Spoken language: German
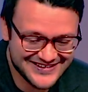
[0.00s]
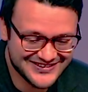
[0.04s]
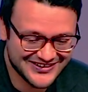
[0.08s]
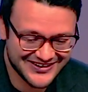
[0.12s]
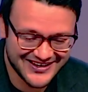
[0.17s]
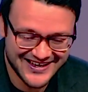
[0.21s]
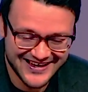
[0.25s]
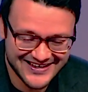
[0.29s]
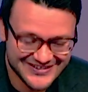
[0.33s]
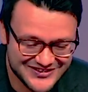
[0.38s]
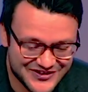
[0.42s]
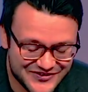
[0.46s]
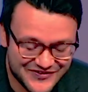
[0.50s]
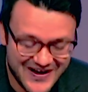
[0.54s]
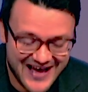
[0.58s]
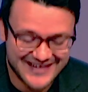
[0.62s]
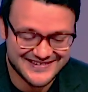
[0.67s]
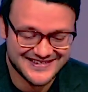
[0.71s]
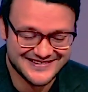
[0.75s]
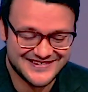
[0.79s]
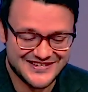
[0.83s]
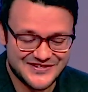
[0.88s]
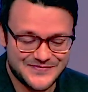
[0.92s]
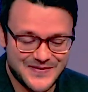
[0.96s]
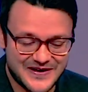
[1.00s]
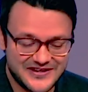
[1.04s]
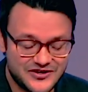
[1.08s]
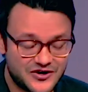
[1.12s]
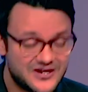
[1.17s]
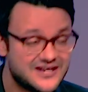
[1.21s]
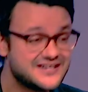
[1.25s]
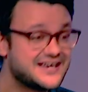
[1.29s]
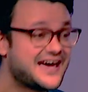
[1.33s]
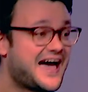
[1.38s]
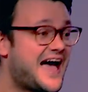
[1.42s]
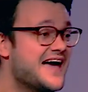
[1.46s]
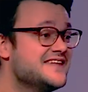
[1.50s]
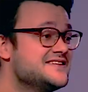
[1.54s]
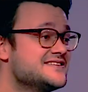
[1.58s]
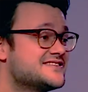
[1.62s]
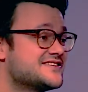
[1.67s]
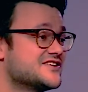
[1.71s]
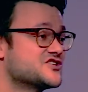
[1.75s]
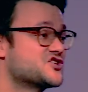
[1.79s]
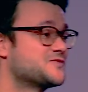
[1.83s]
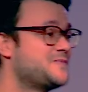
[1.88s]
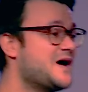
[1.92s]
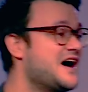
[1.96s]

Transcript: ja, so, so was ist es bei dir? Oder die Rente.